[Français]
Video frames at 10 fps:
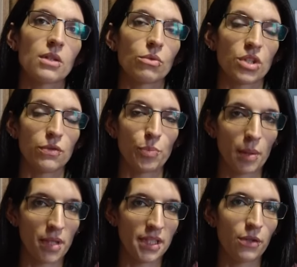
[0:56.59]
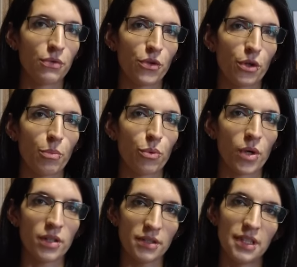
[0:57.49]
donc j'ai vu pas mal d'offres
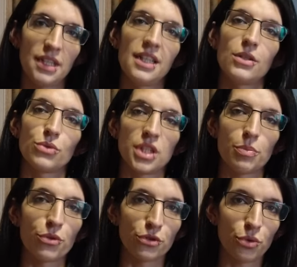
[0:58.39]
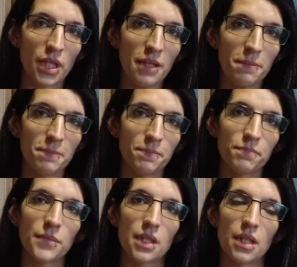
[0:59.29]
d'emploi où j'ai postulé.
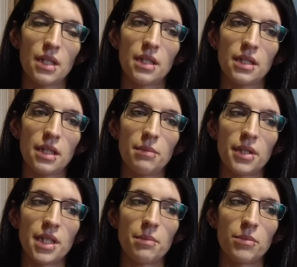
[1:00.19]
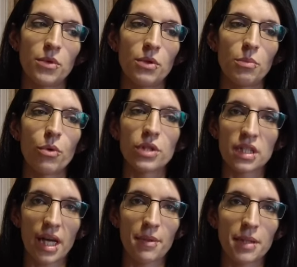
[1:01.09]
Et Madame euh,
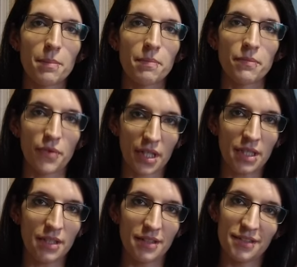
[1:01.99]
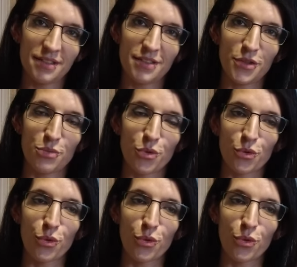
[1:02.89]
Brochard et Madame Frey euh, m'ont